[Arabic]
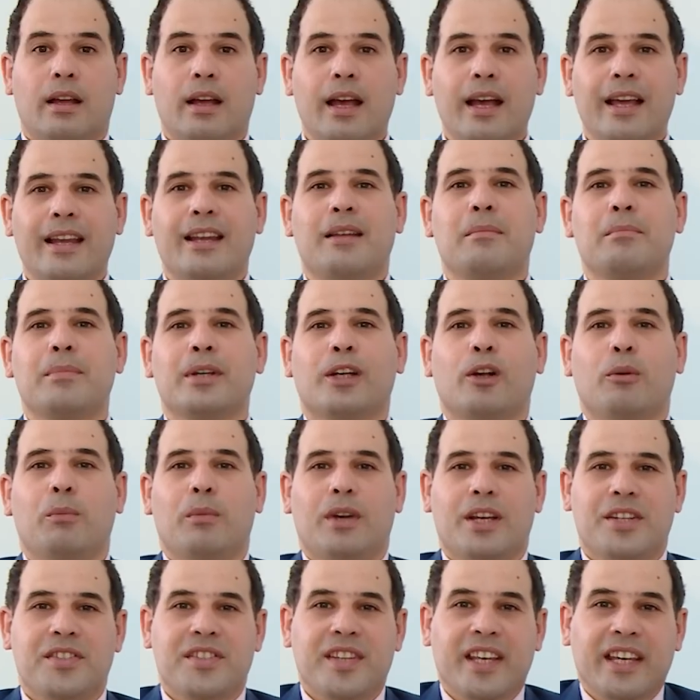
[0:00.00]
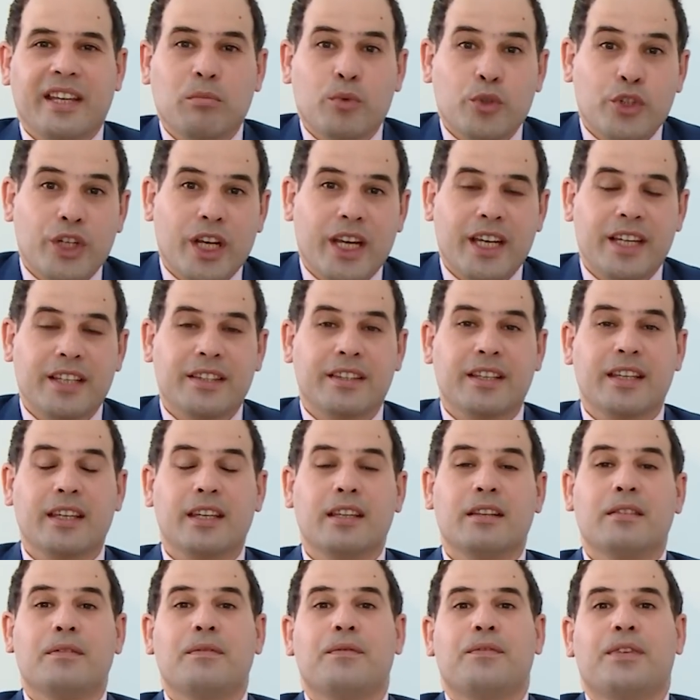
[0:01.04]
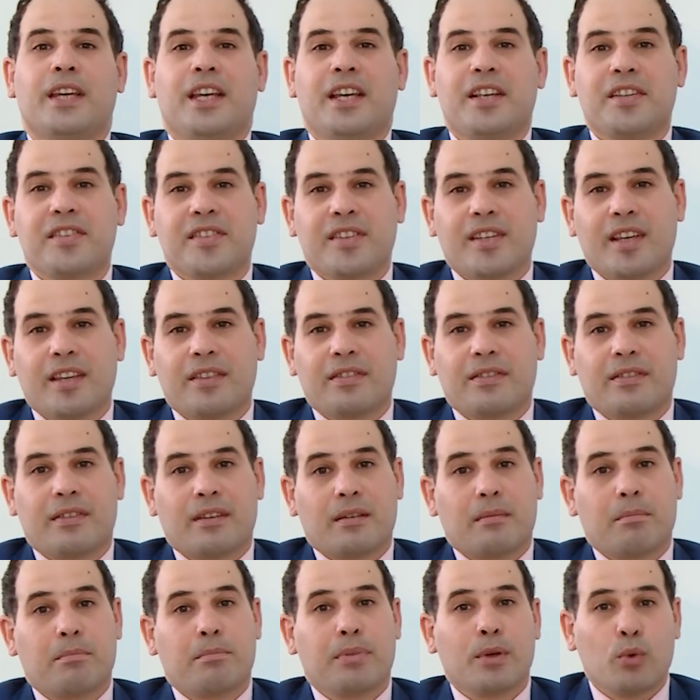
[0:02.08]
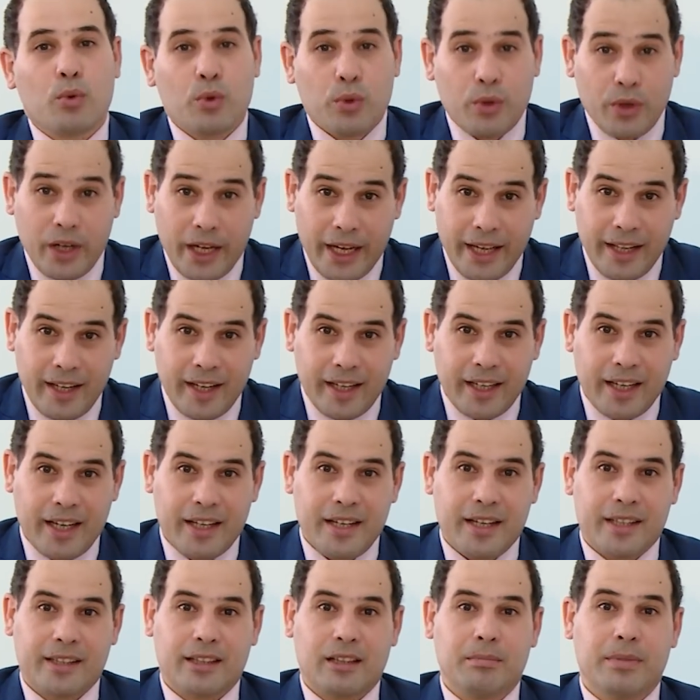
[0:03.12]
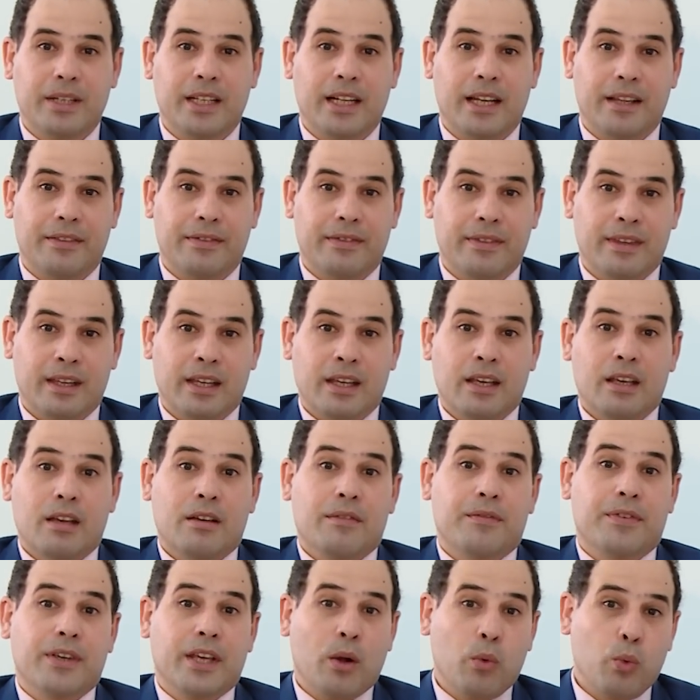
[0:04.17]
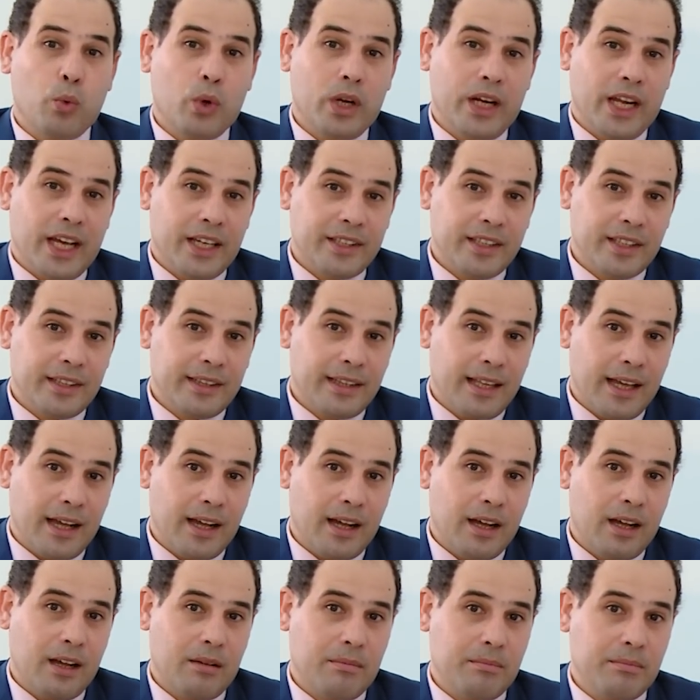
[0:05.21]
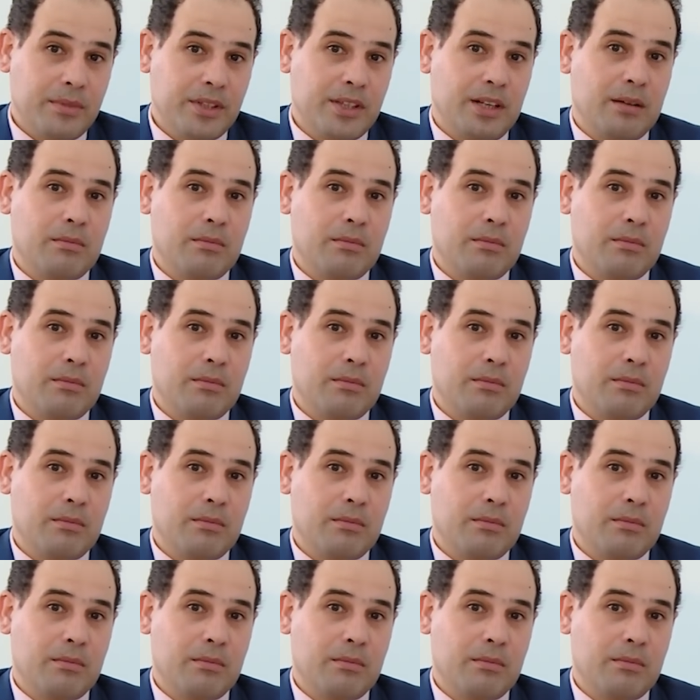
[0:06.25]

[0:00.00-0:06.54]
اهلا بكم اعزائي المشاهدين في حصه بوضوح على قناه البلاد في اول عدد لها من